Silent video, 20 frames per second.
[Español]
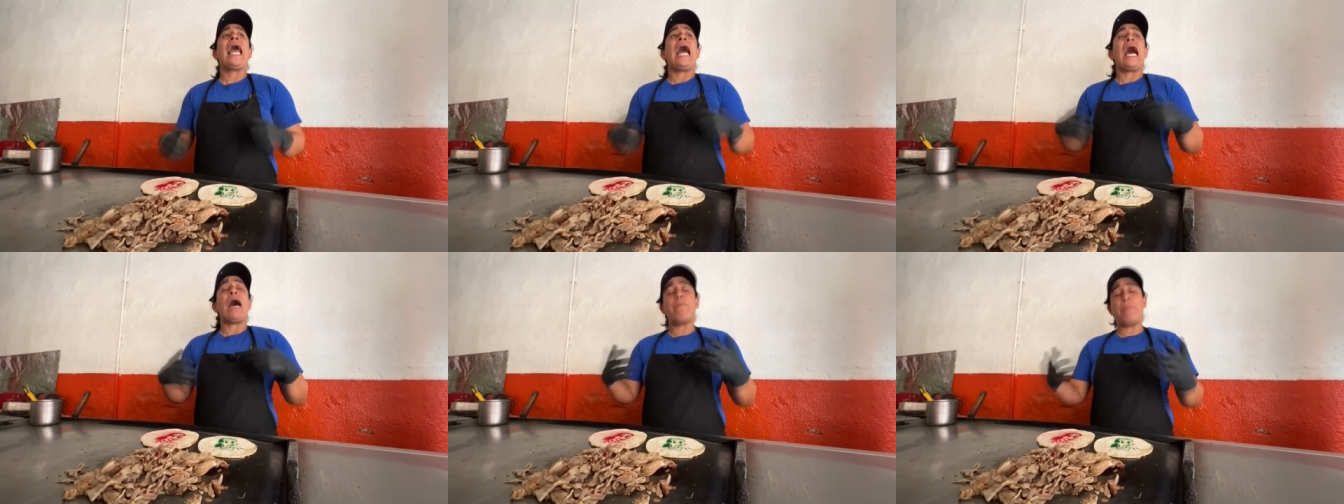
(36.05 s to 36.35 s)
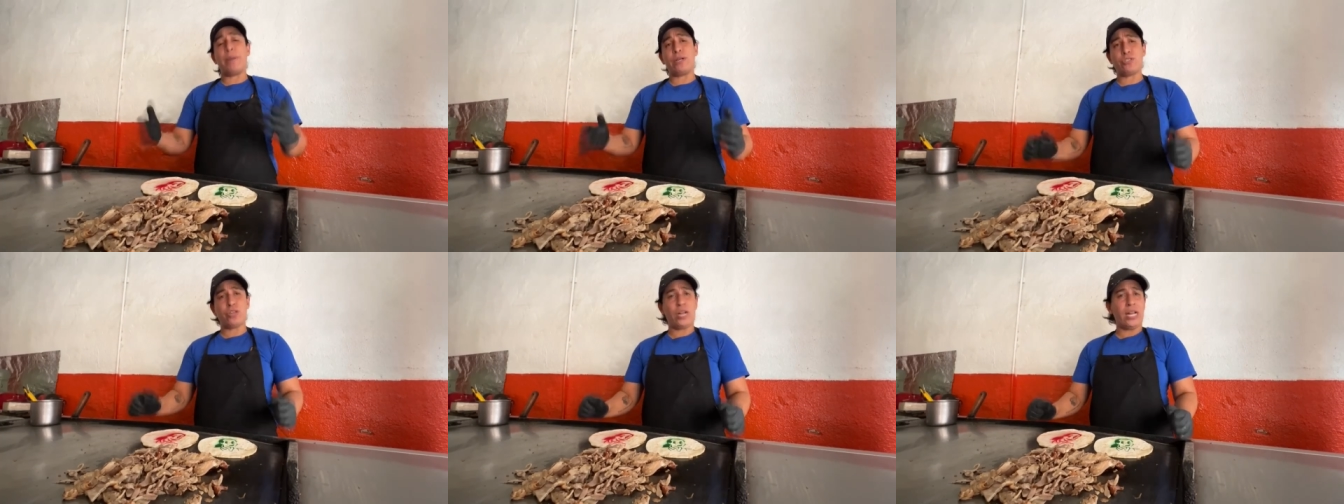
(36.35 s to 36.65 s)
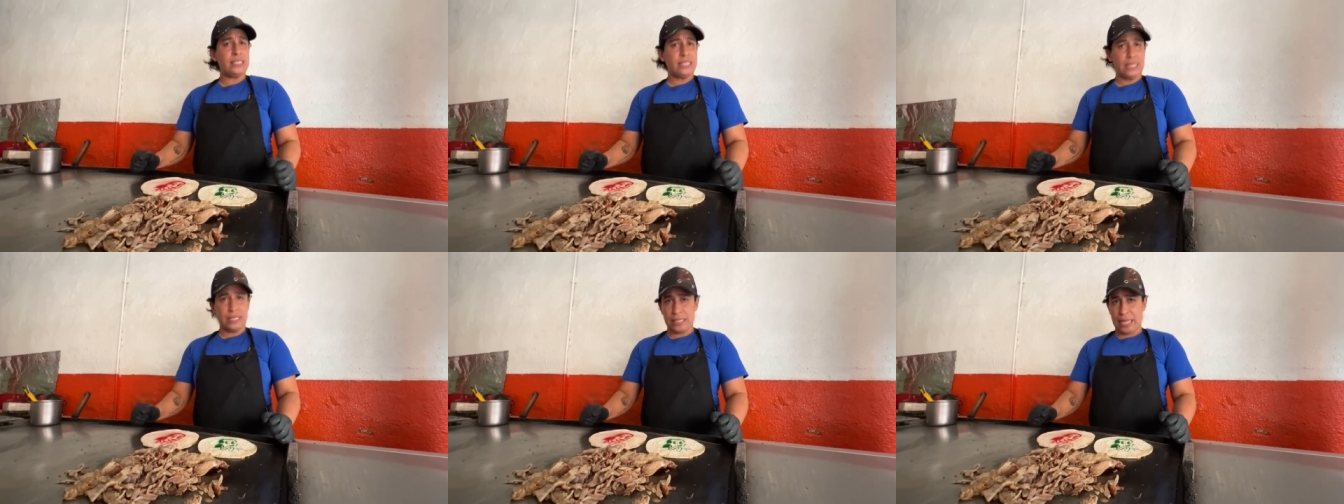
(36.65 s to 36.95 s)
a
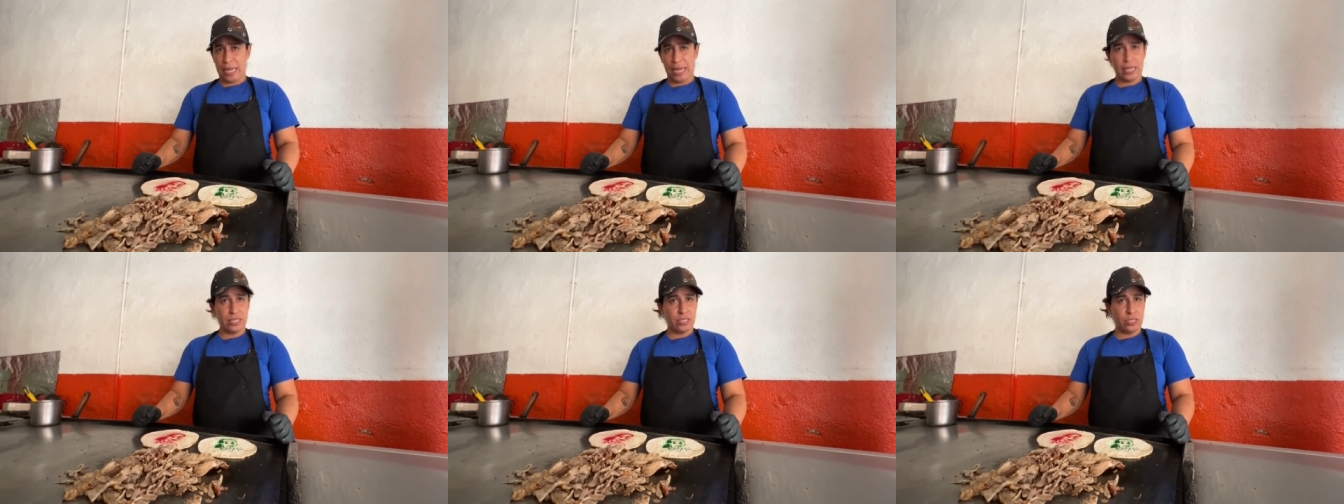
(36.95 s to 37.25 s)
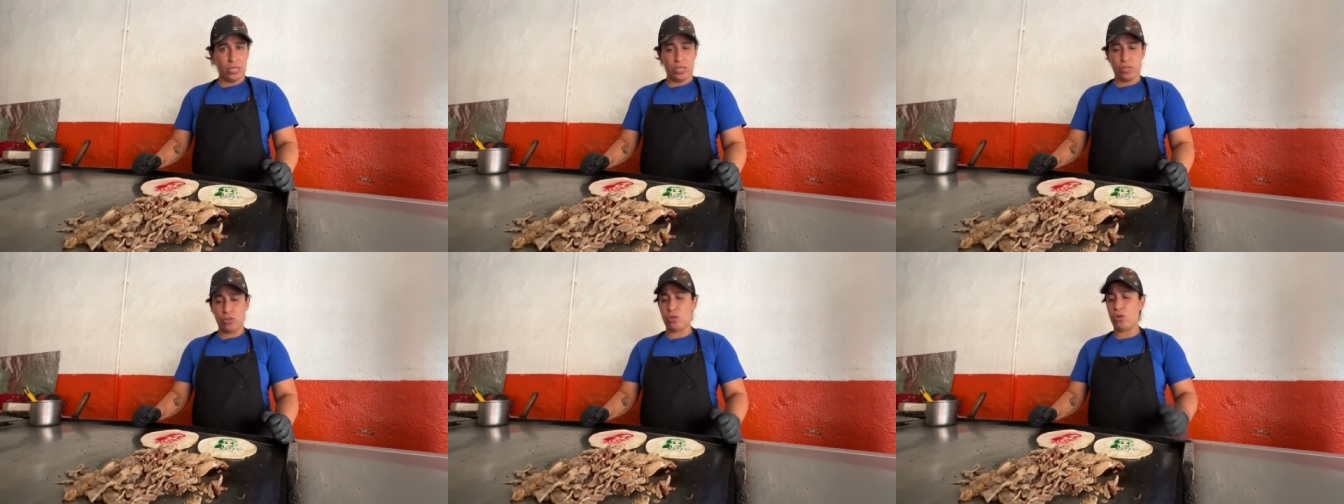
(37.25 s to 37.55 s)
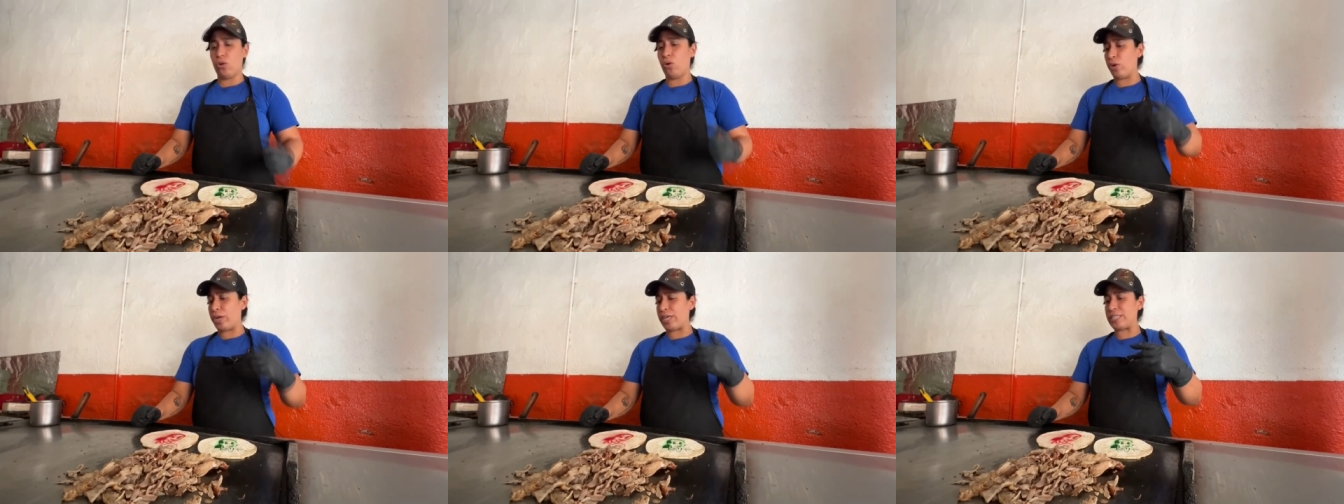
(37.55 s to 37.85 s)
personas que están
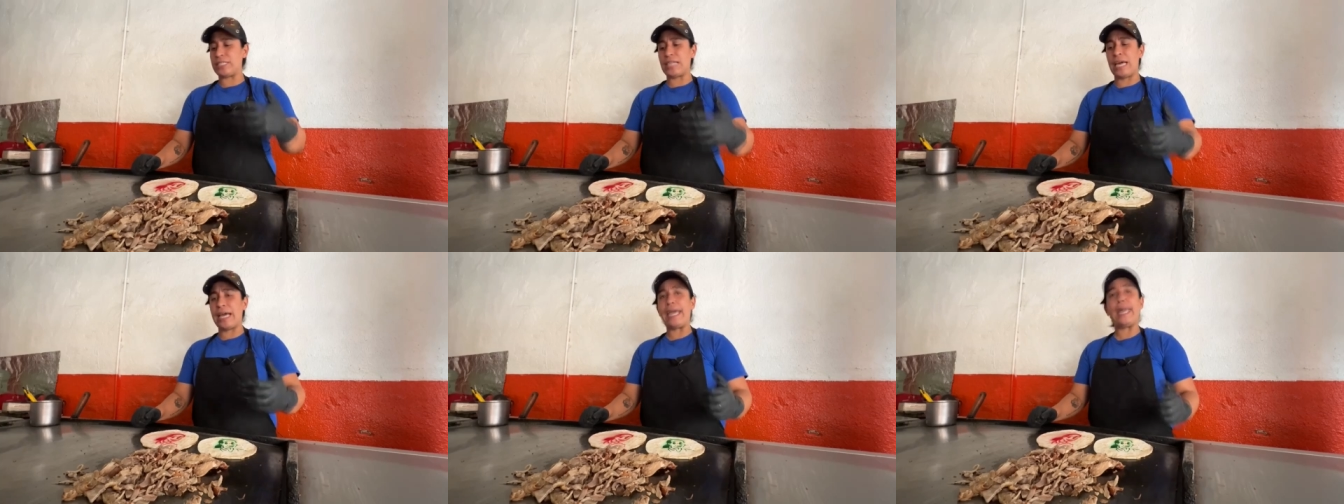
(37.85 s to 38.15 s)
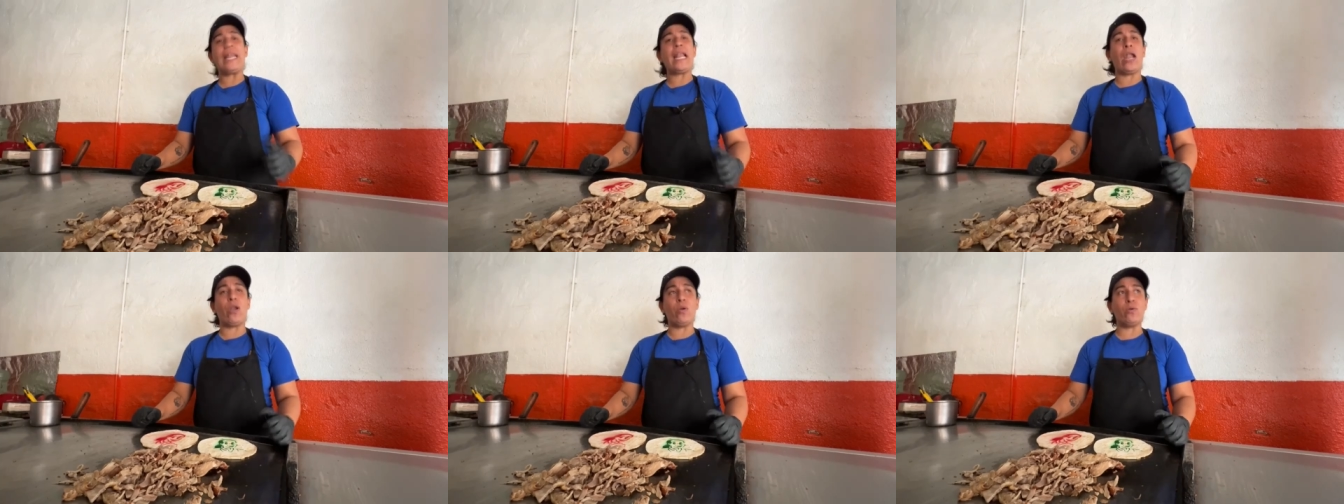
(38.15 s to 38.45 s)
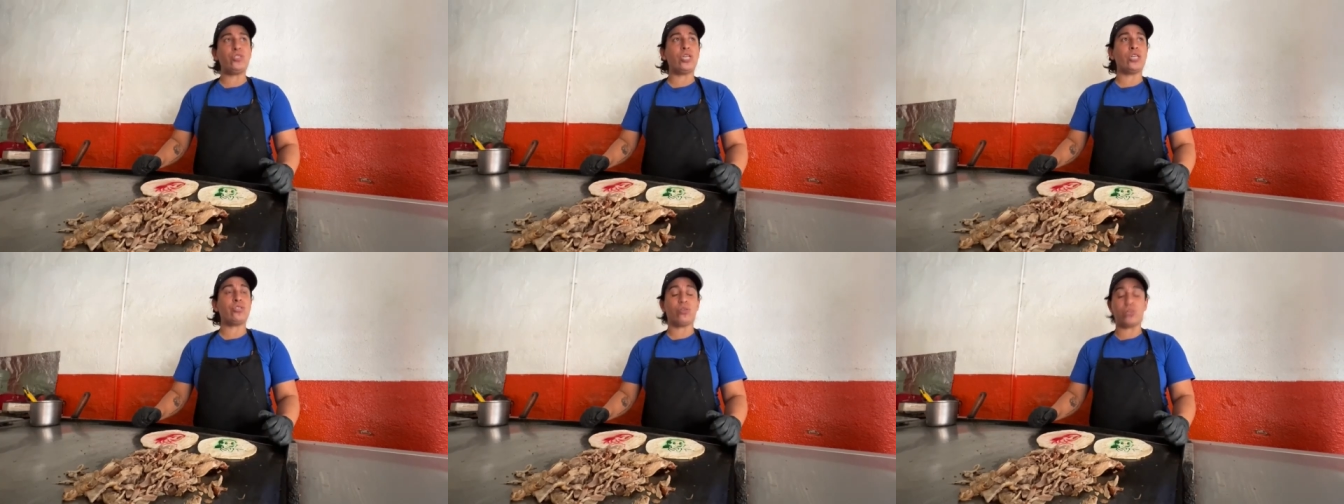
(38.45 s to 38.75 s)
haciendo o que están en la
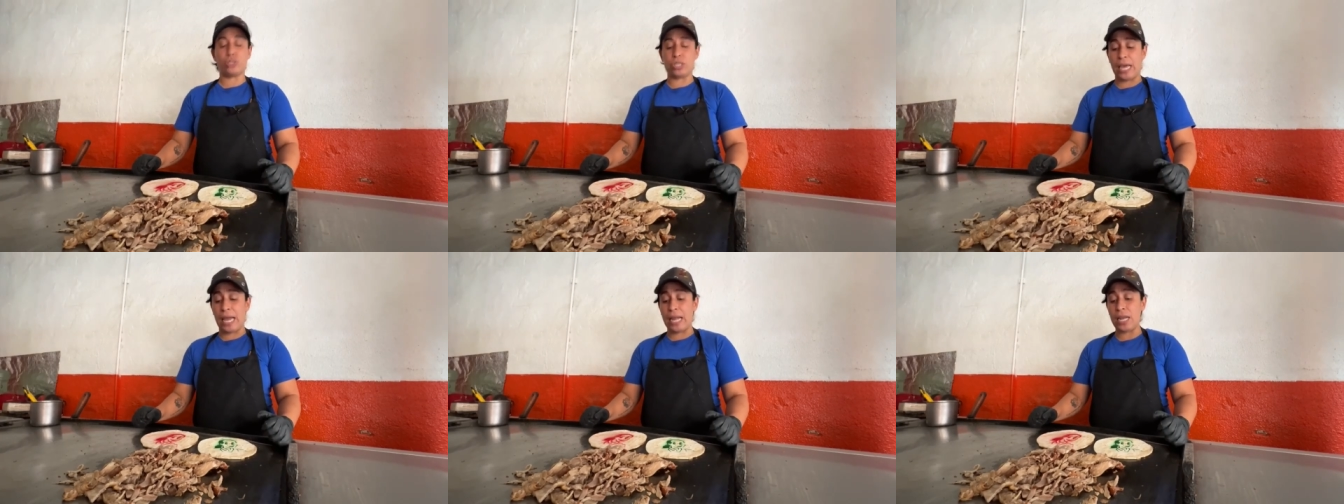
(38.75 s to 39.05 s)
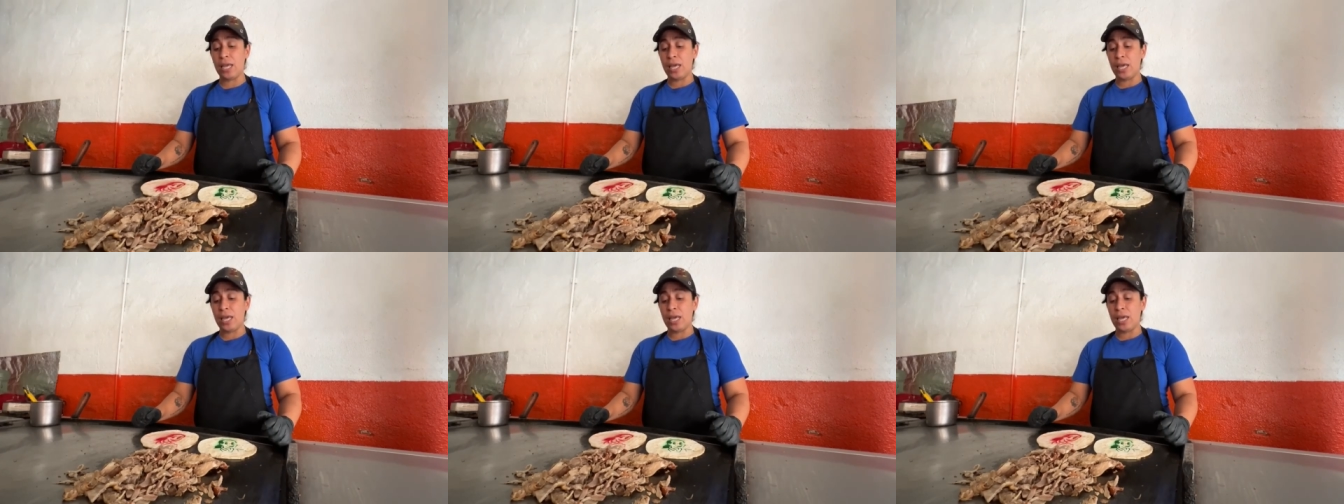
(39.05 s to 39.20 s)
lucha social.